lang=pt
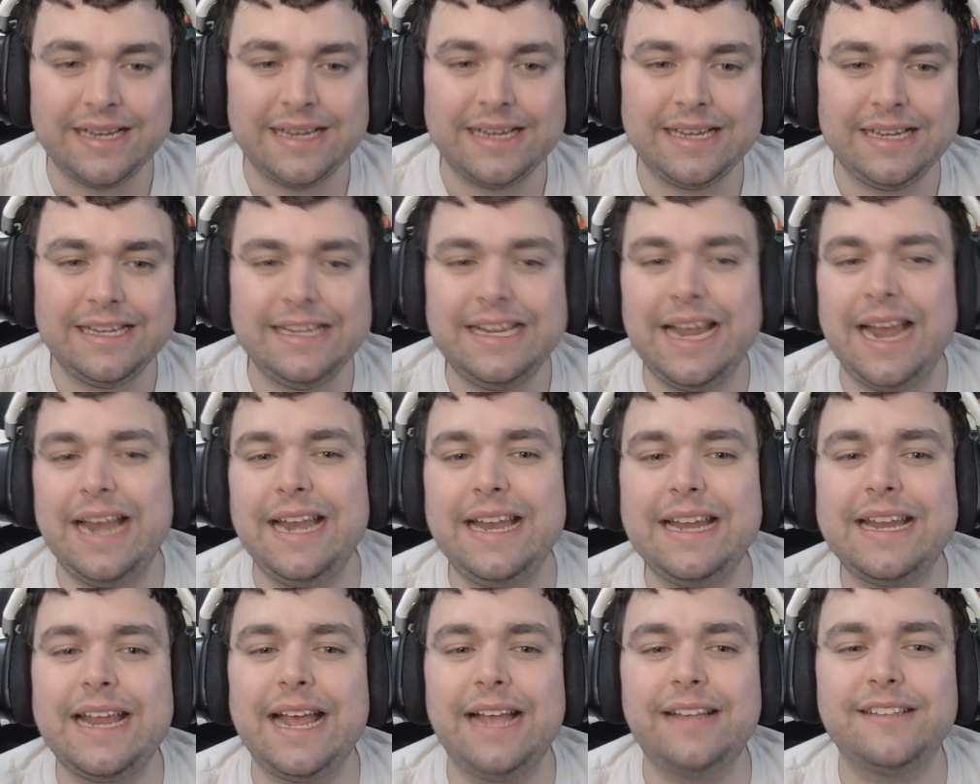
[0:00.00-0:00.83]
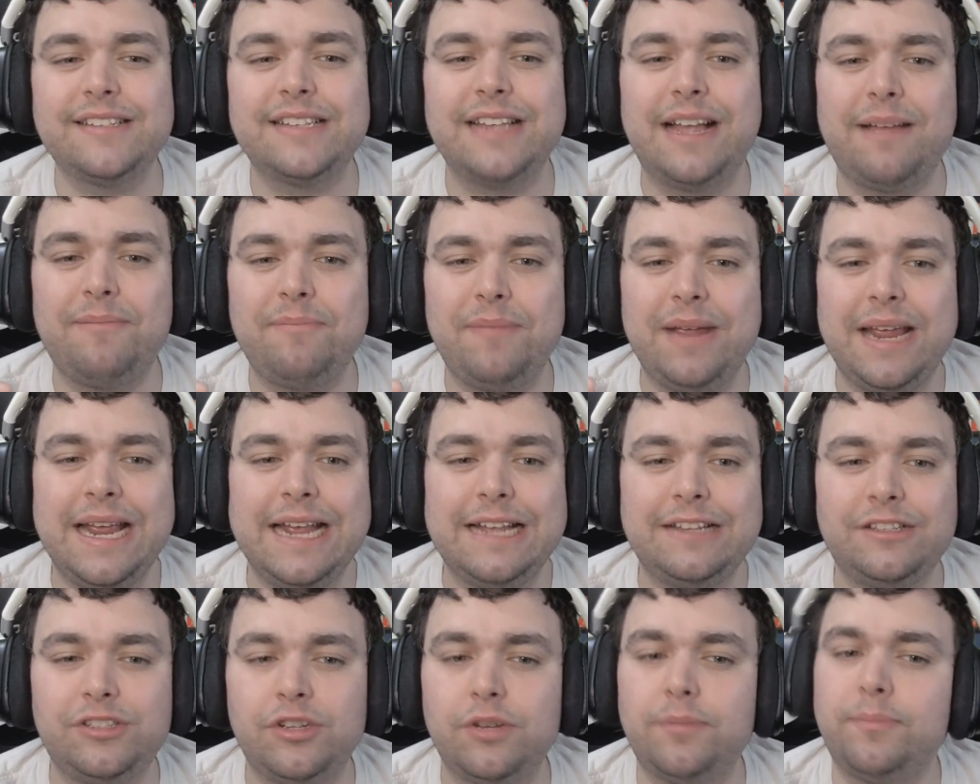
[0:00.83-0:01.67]
E ele quer
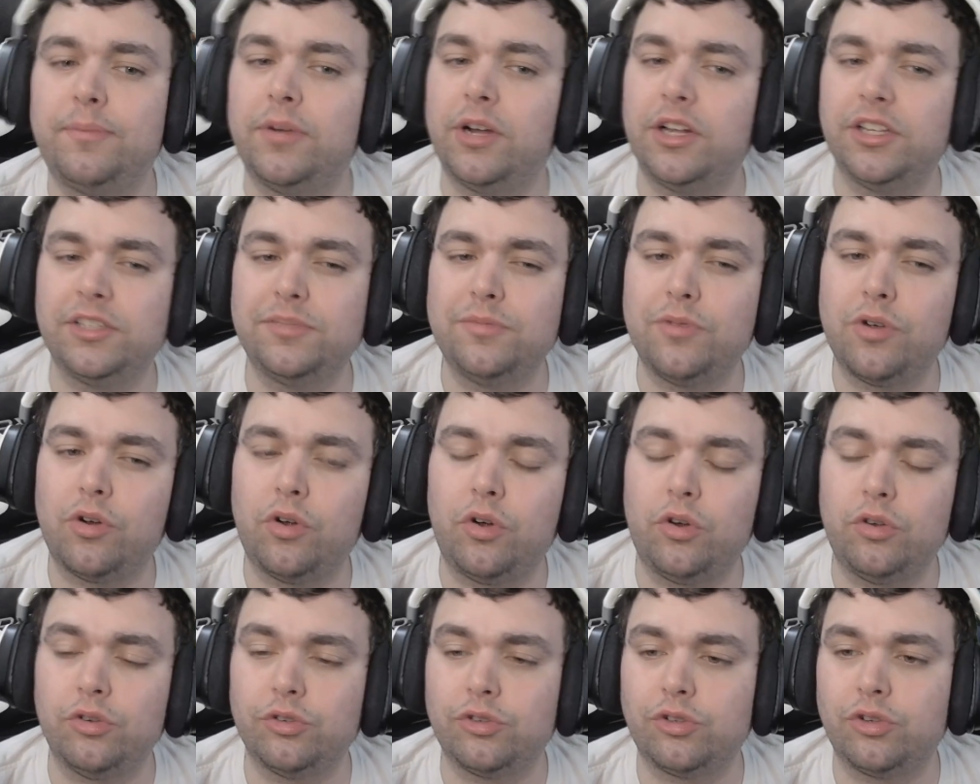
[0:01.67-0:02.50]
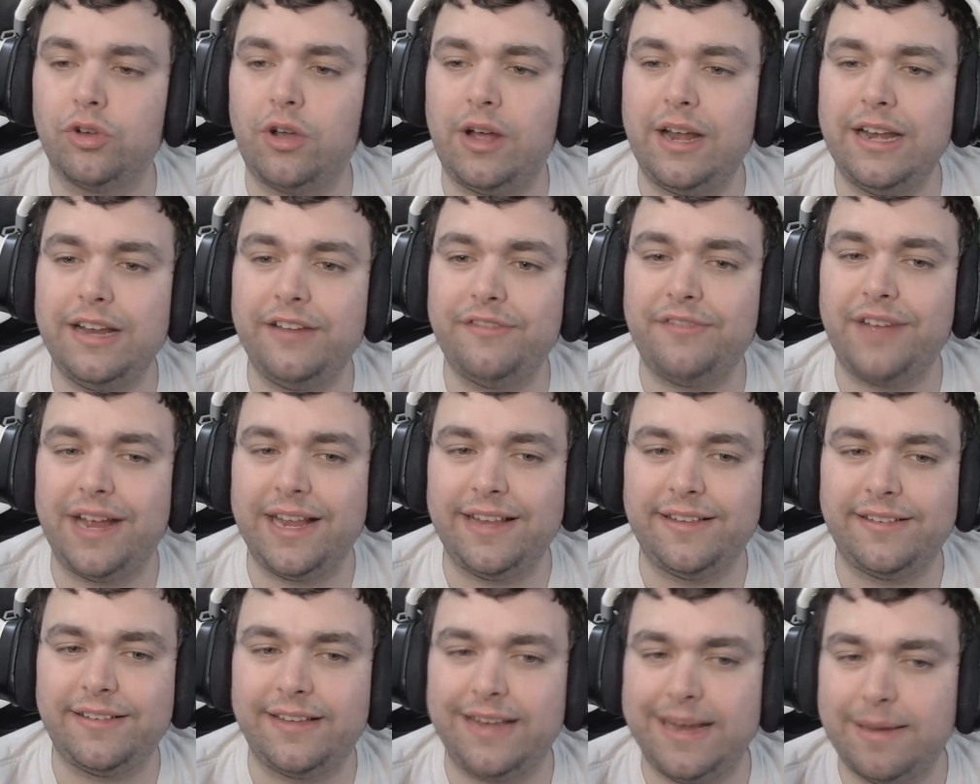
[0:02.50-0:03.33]
saber se o próximo console
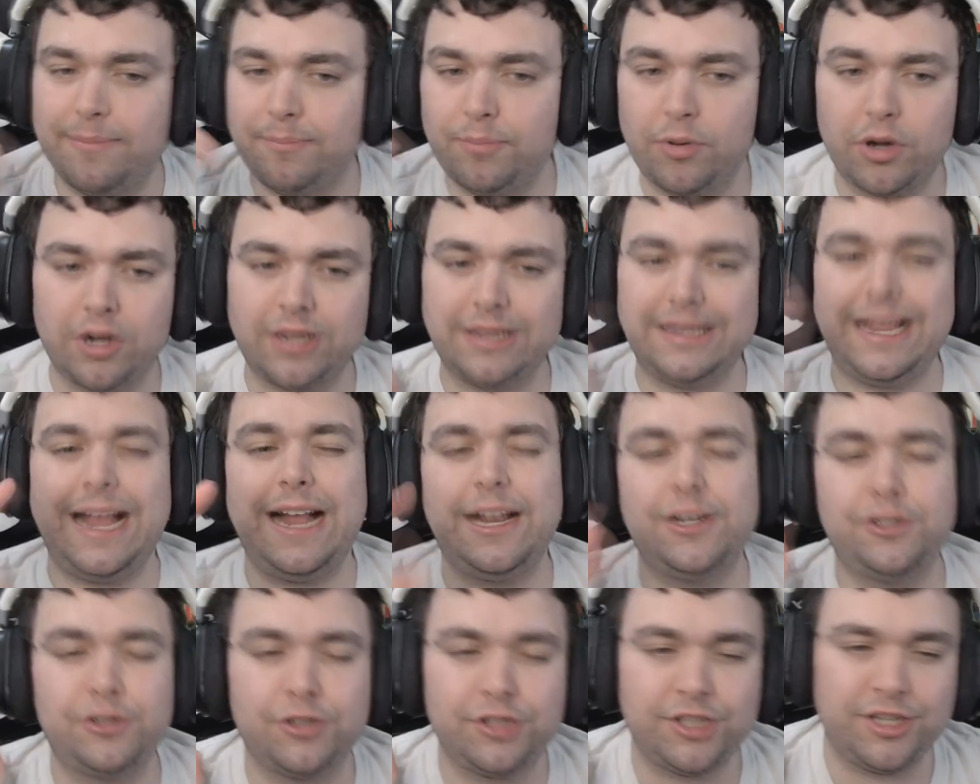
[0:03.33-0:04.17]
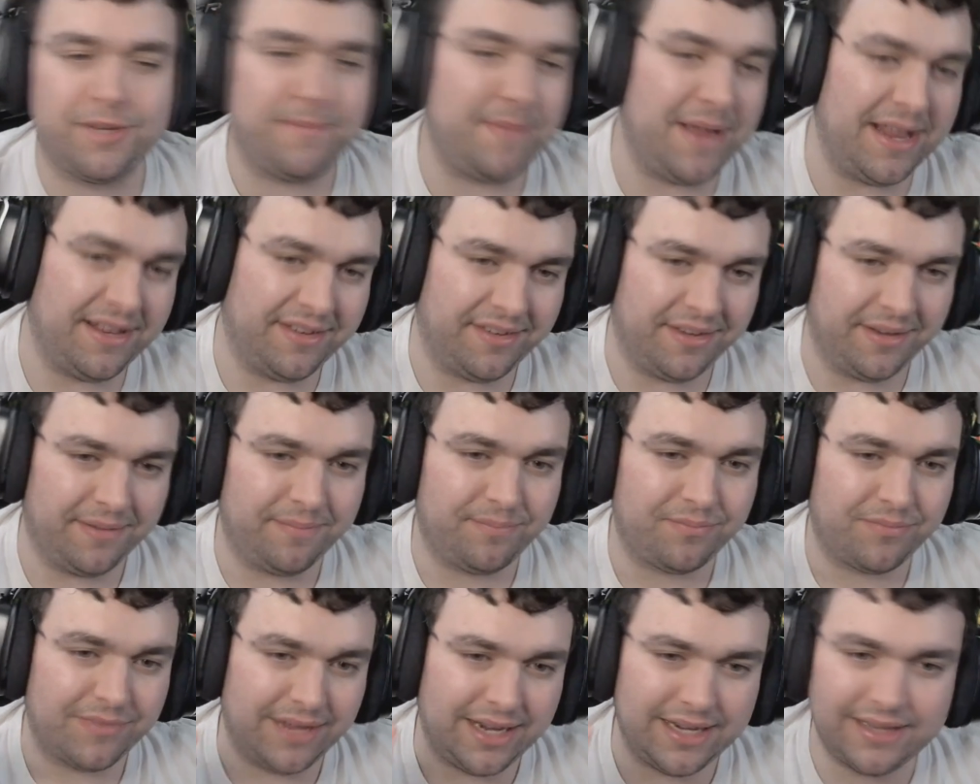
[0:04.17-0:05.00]
vai ser portátil ou de mesa.
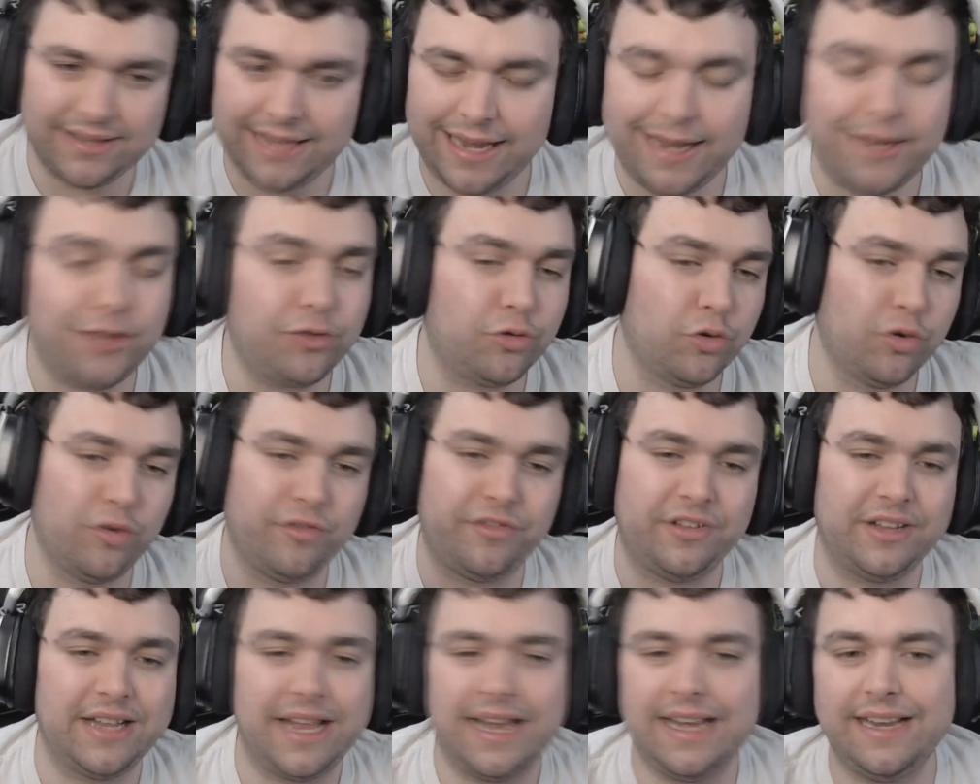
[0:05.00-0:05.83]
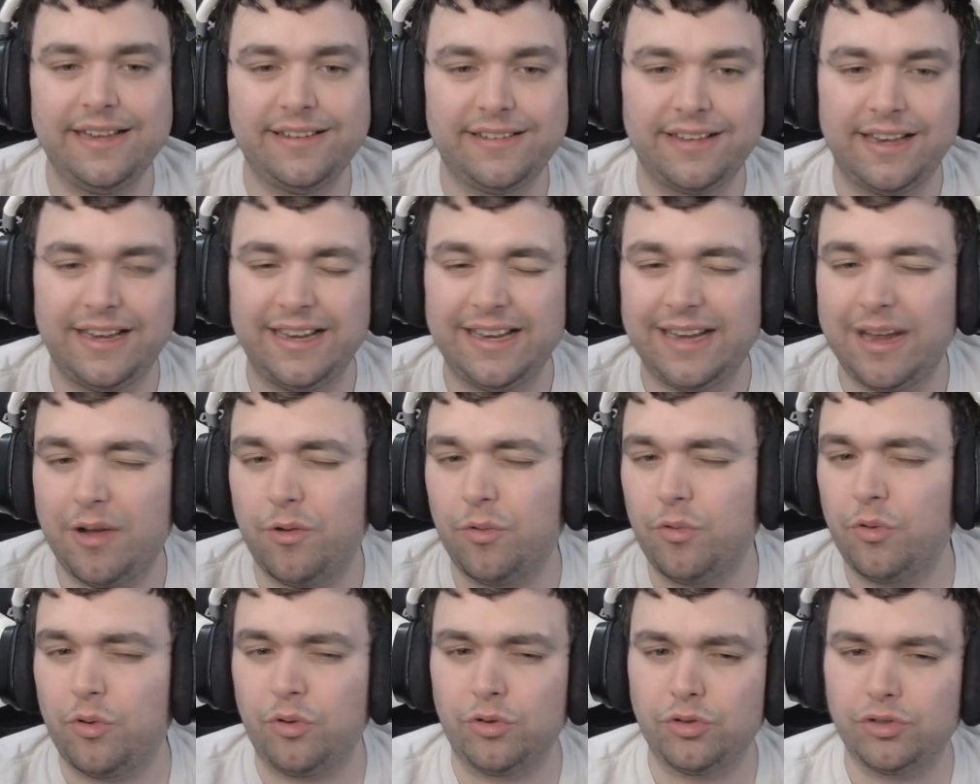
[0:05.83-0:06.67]
Ele está em dúvida ali se ele quer
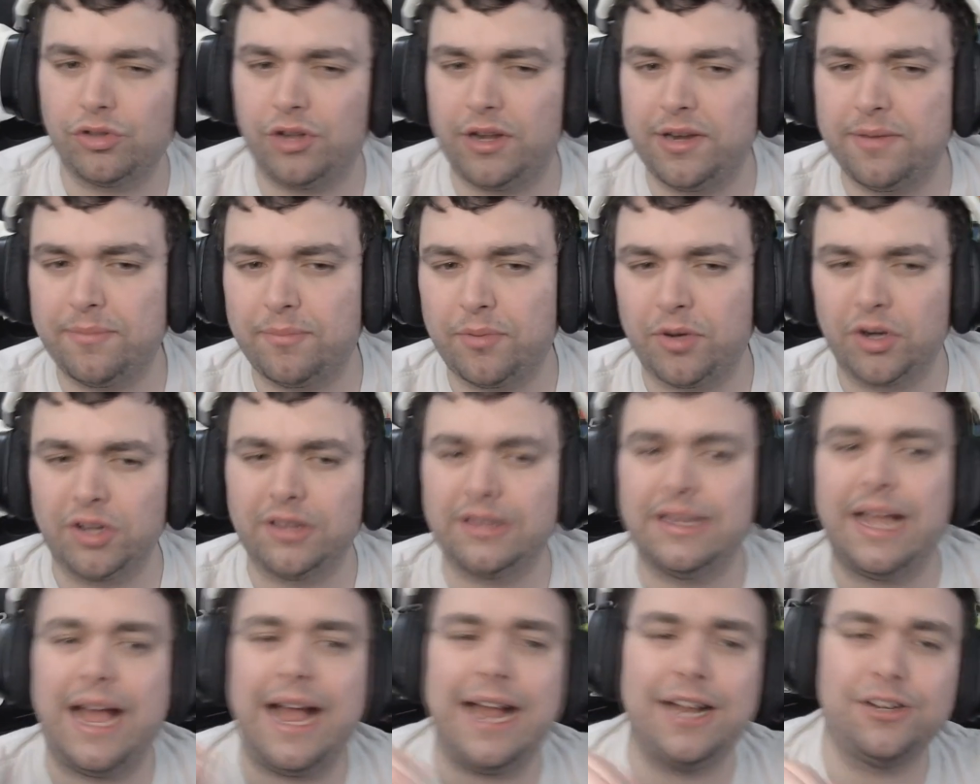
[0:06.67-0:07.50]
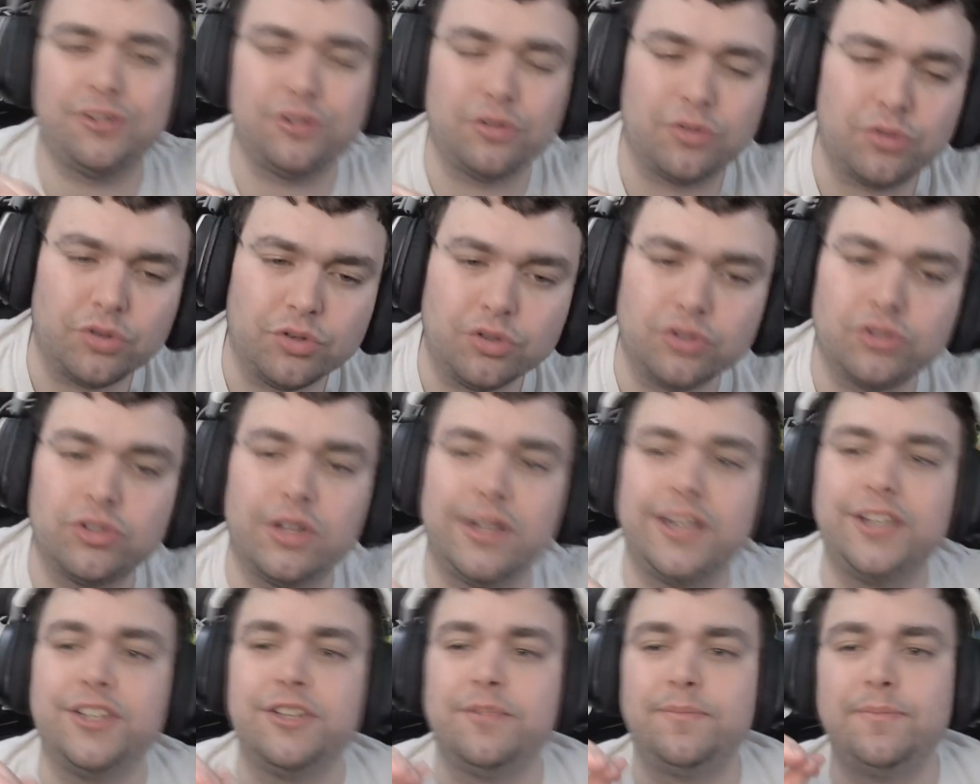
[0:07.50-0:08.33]
um console portátil, um
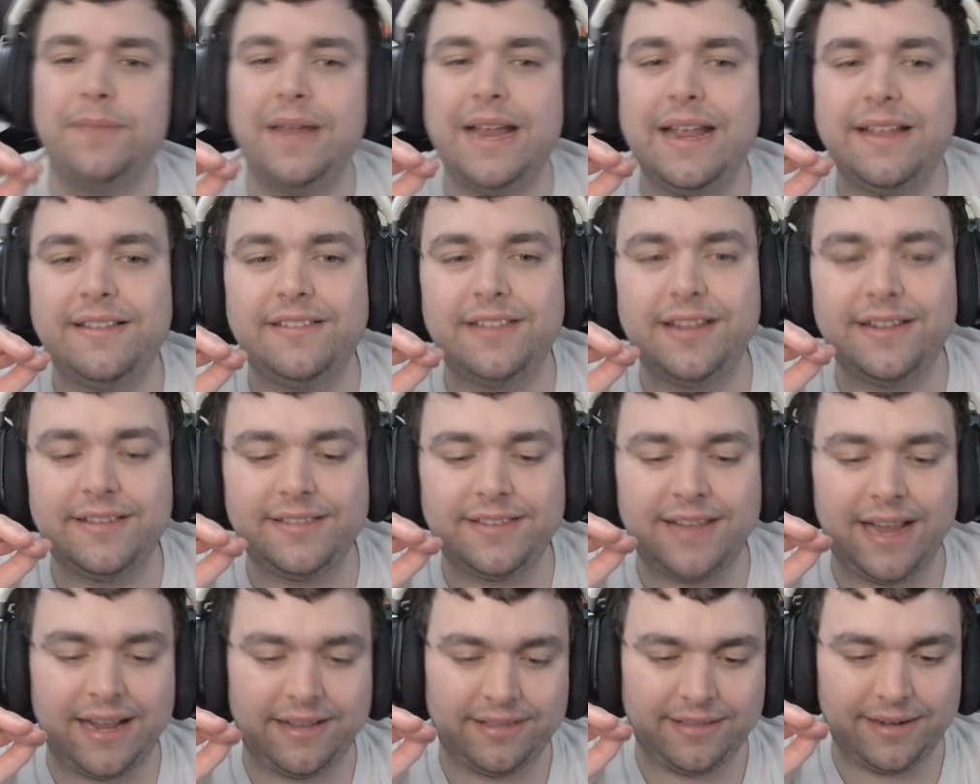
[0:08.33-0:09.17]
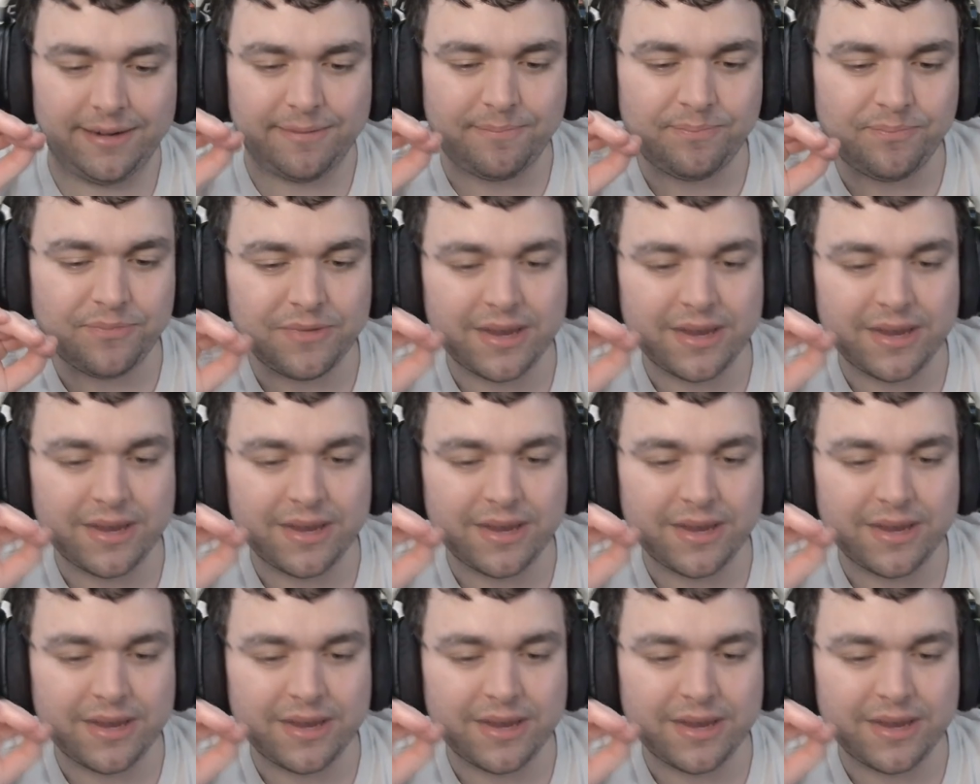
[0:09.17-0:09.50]
console de mesa, etc.